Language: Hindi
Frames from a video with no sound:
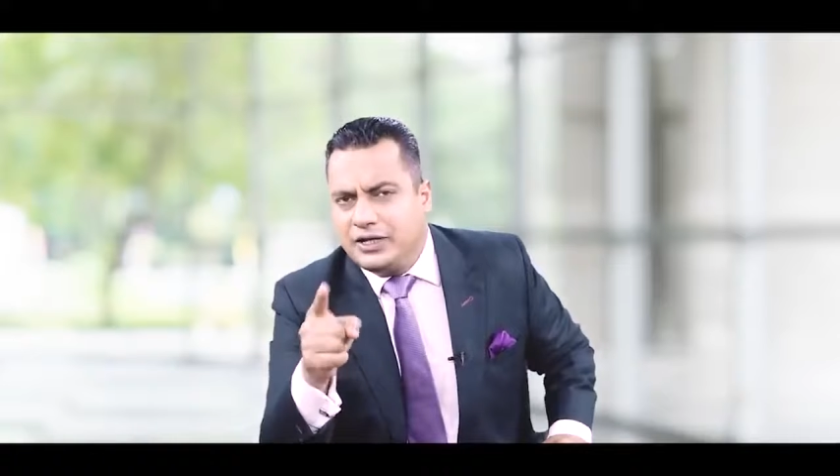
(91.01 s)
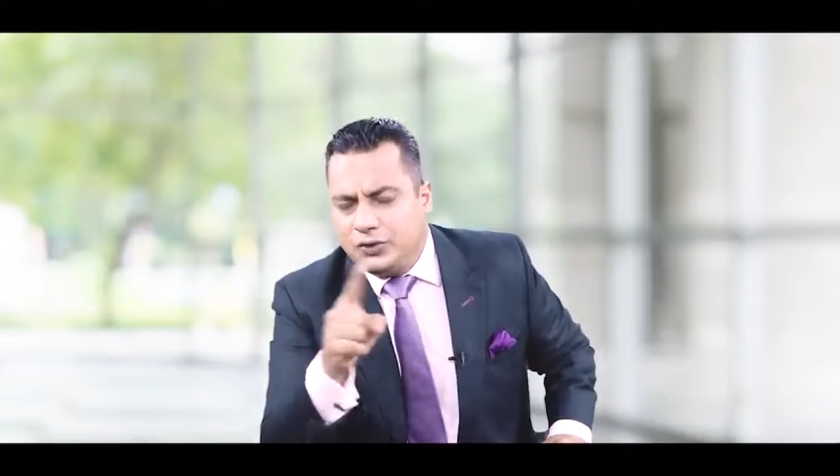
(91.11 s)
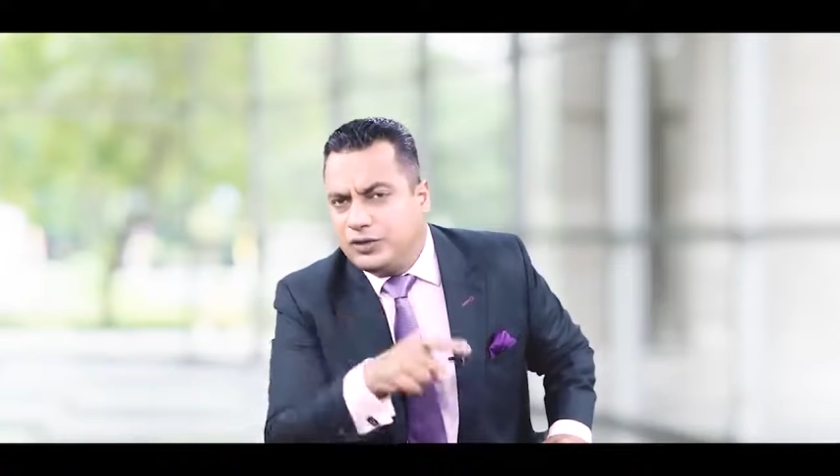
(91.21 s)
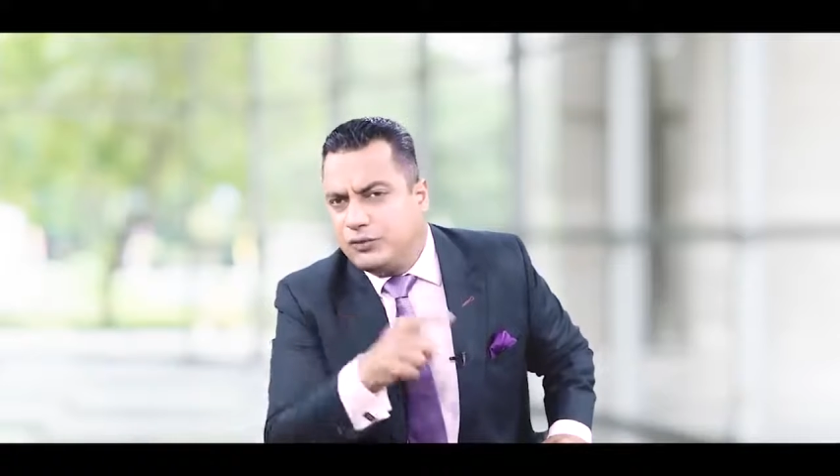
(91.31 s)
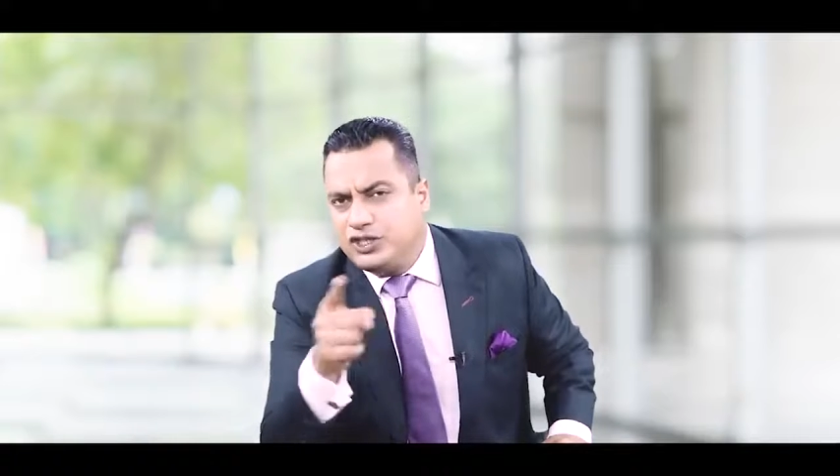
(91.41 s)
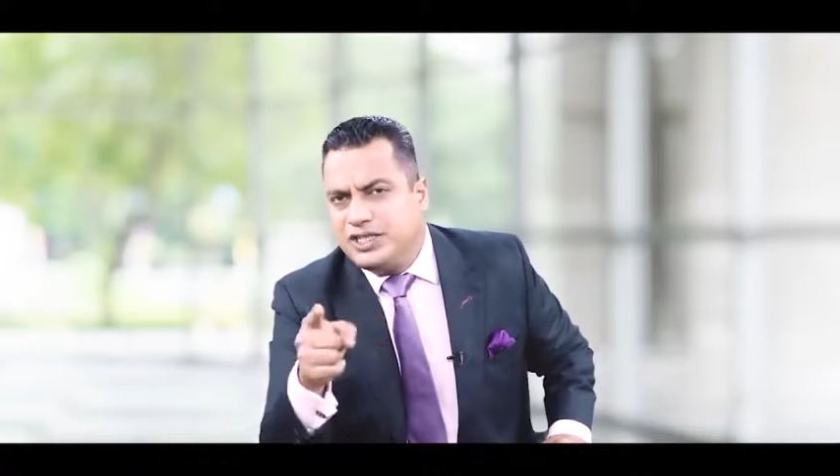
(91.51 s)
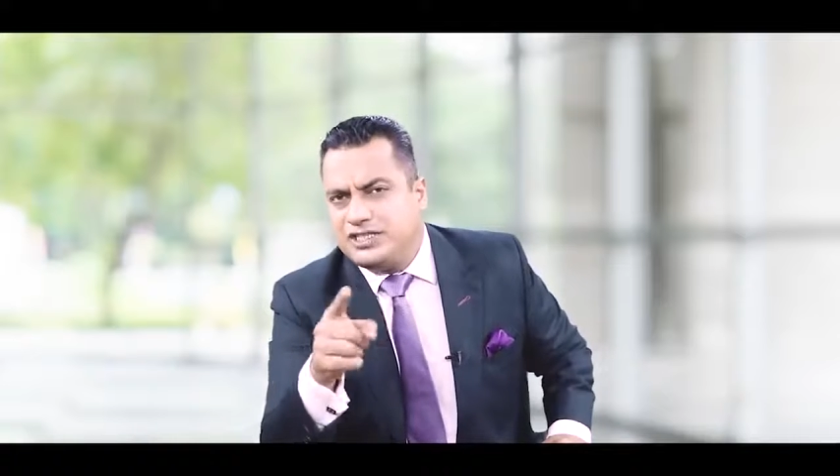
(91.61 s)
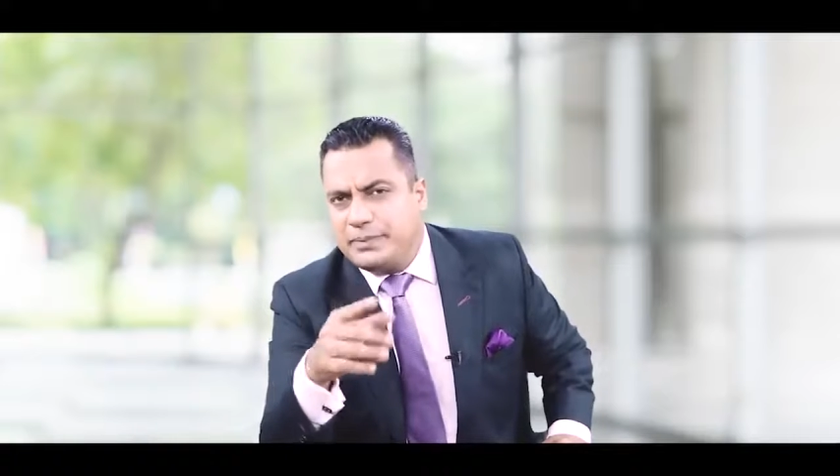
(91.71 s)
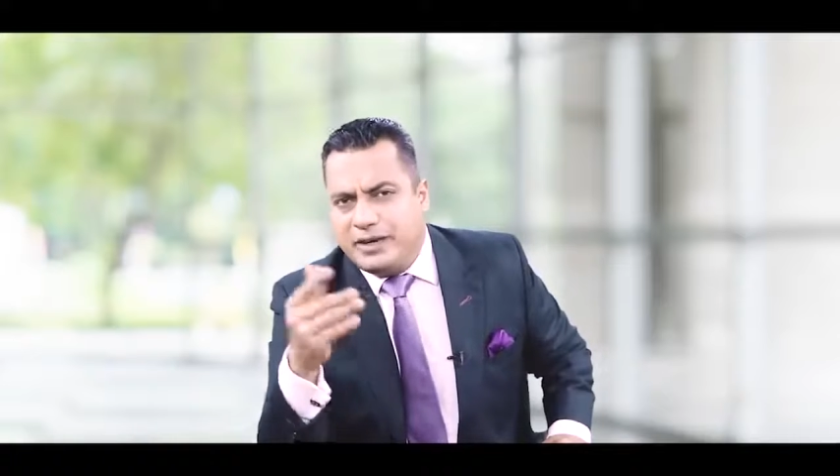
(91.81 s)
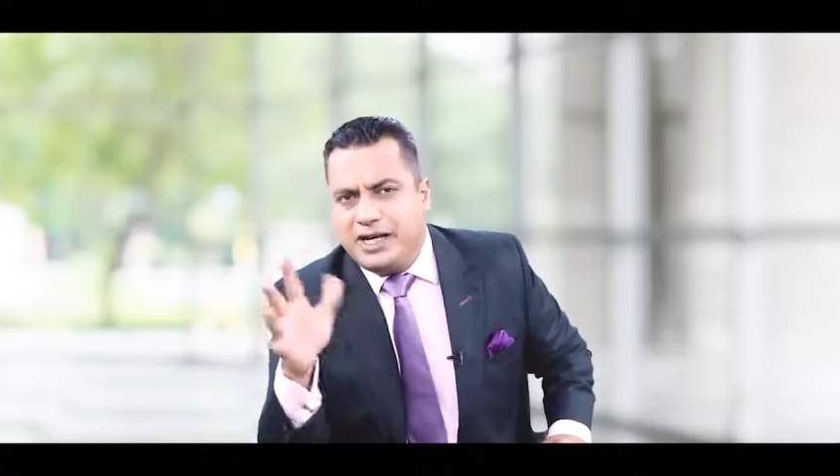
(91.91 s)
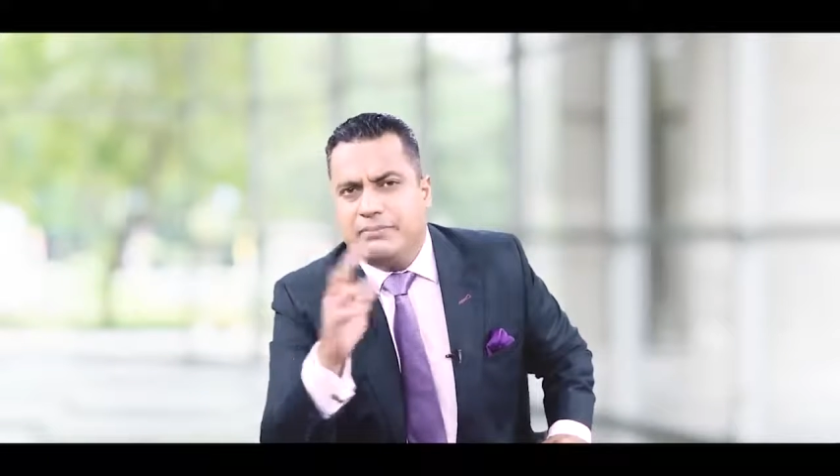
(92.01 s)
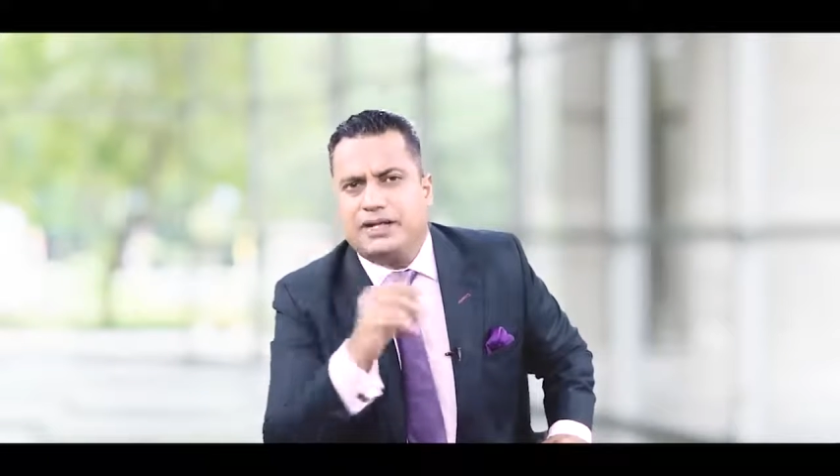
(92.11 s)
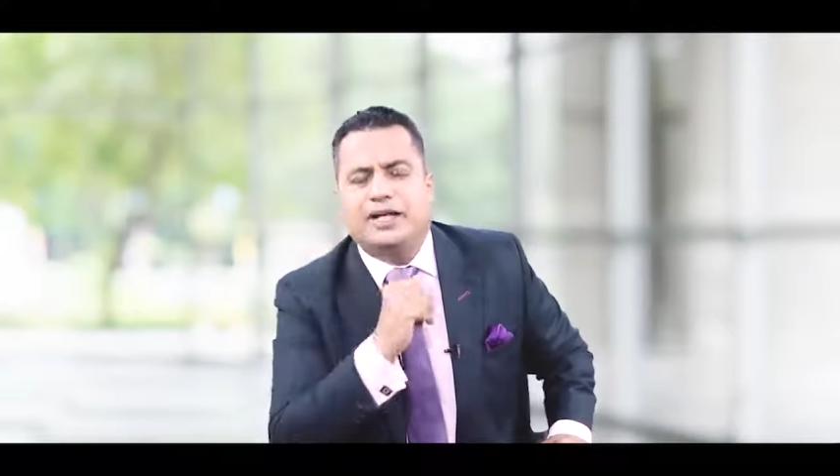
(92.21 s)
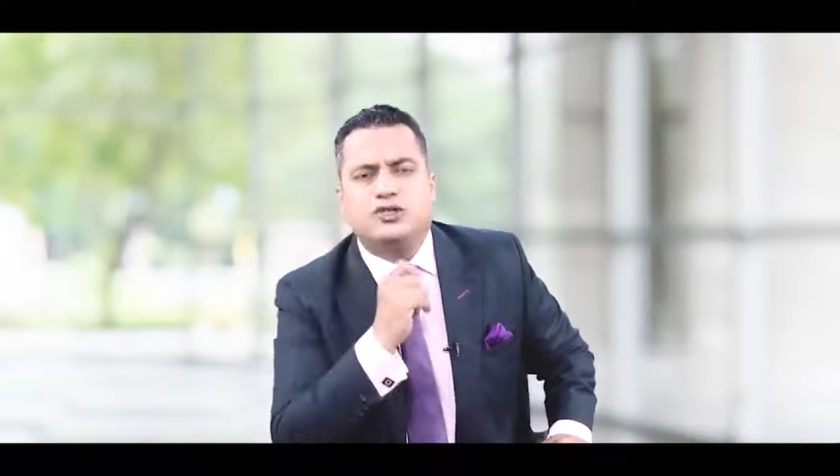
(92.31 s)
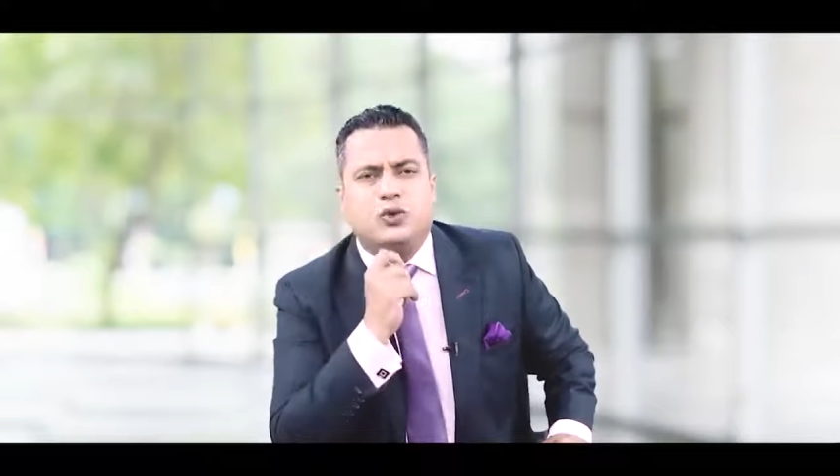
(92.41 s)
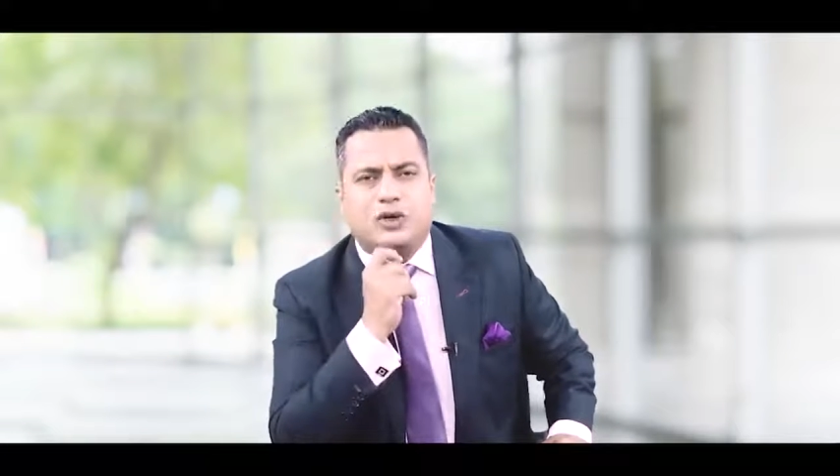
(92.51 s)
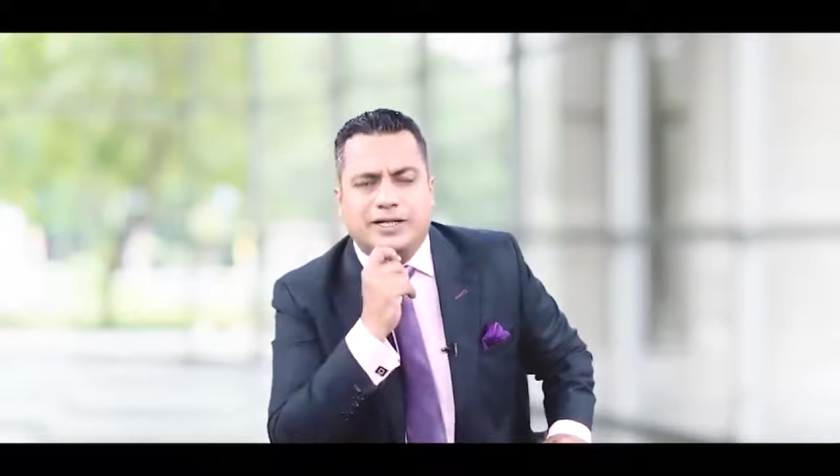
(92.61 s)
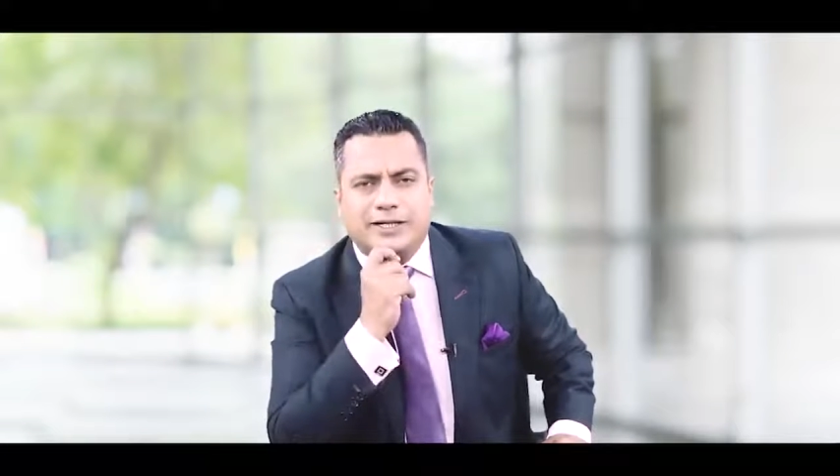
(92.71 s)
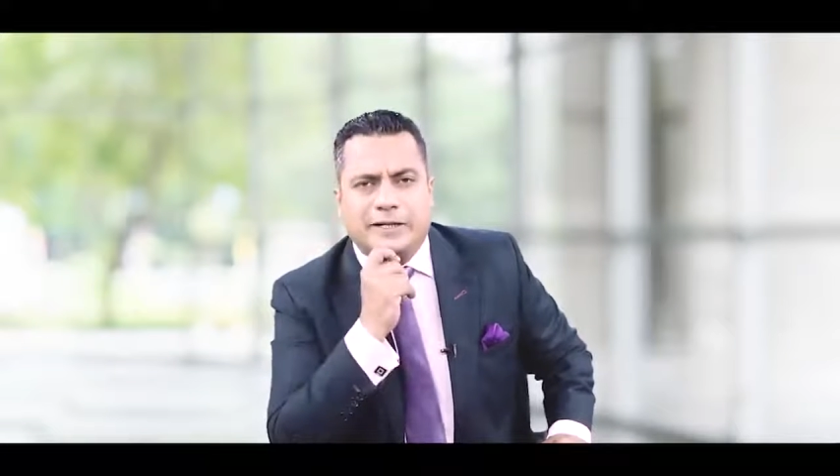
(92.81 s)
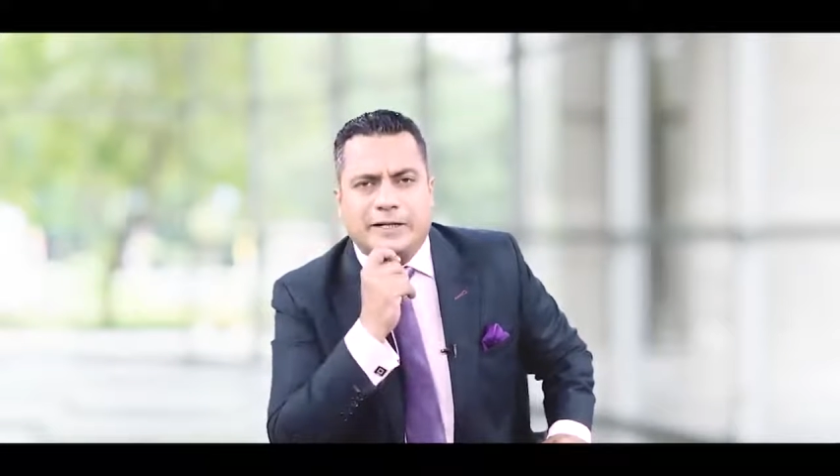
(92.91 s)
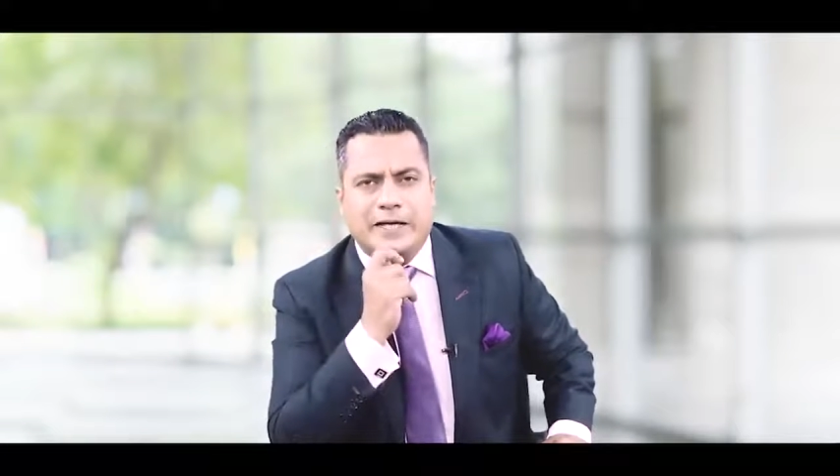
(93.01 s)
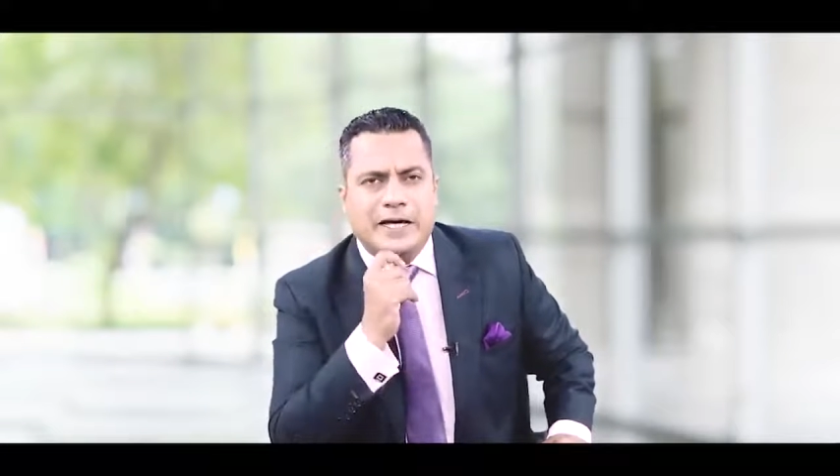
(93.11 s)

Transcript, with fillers: क्योंकि वो जीत से पहले ही मैदान छोड़ देते हैं